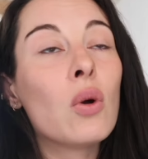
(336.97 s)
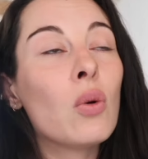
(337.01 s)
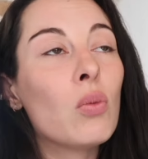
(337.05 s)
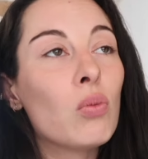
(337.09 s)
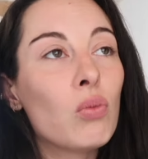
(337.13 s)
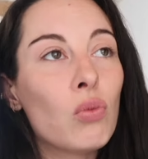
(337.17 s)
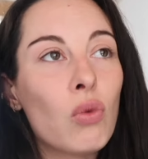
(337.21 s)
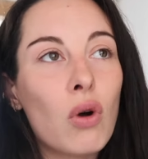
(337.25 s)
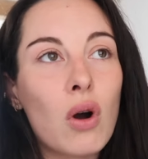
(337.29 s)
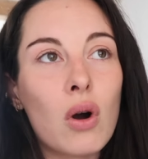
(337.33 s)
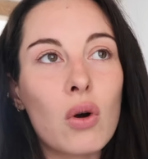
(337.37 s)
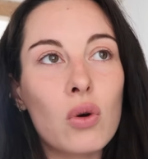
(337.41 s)

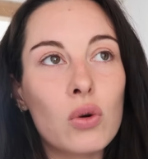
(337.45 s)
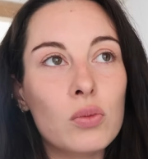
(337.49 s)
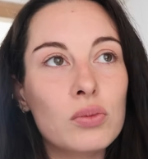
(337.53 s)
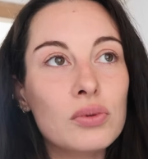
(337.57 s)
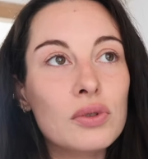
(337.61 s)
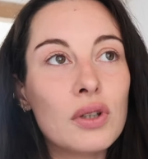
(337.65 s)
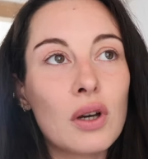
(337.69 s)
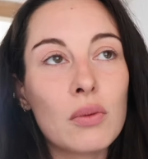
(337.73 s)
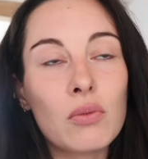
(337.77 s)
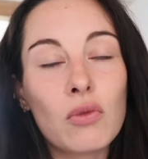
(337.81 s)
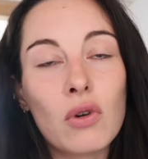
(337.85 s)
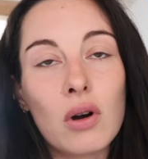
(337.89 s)
Moi, au bout
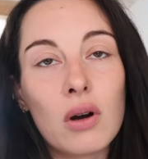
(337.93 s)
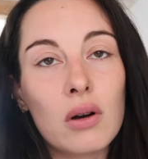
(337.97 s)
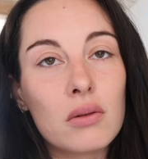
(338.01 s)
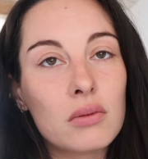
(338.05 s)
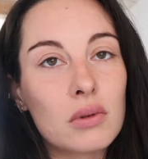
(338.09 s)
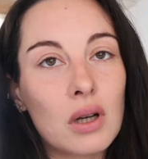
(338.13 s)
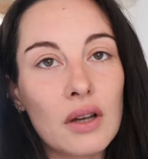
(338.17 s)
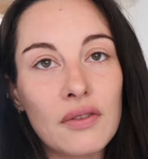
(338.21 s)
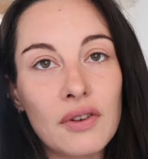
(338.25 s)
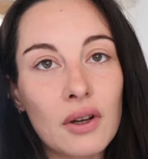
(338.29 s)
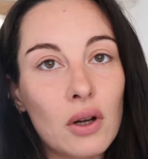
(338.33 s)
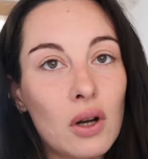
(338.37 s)
d'un mois
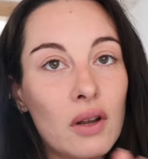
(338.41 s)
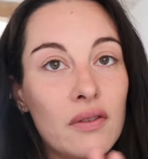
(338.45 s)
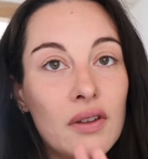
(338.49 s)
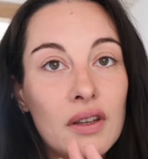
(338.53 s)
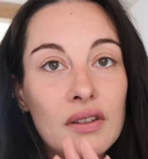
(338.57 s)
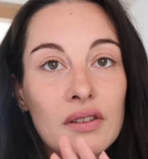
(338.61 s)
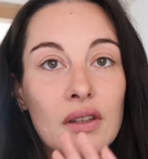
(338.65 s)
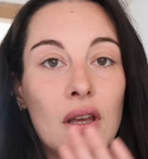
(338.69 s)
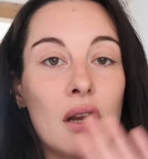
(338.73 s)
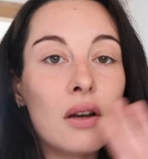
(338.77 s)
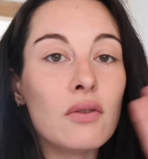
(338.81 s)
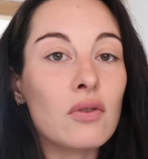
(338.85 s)
à faire la
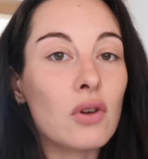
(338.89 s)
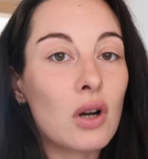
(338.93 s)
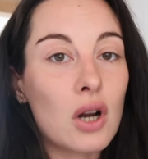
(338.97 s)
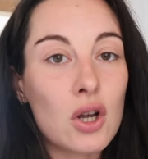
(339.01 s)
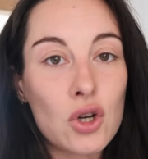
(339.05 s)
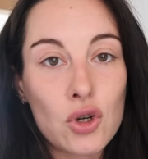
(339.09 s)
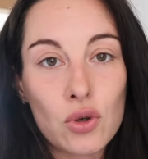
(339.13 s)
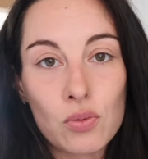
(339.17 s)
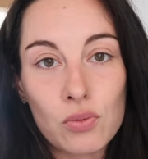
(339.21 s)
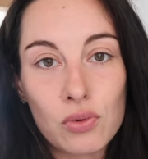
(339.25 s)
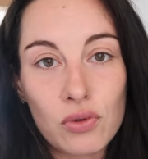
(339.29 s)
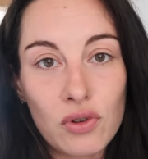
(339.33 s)
vaisselle, voilà,
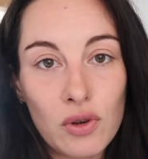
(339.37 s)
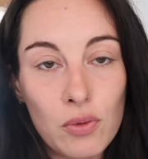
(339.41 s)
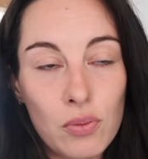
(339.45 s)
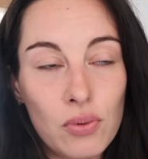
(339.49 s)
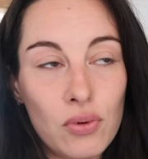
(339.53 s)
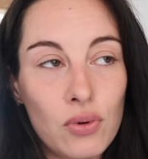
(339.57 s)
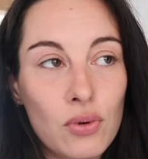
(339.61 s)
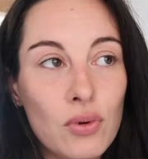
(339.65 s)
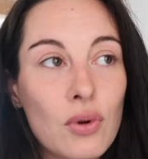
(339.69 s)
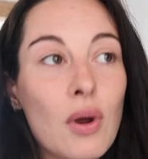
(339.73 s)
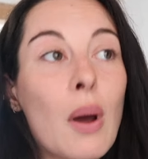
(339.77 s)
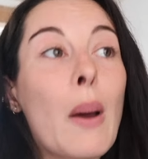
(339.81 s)
j'en pouvais
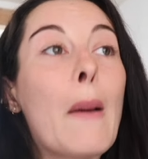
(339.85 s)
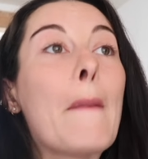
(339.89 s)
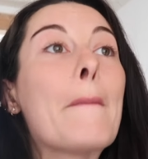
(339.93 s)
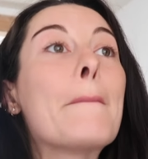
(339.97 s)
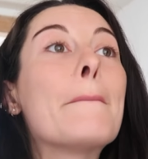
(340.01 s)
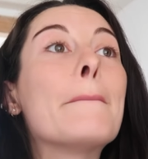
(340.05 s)
plus.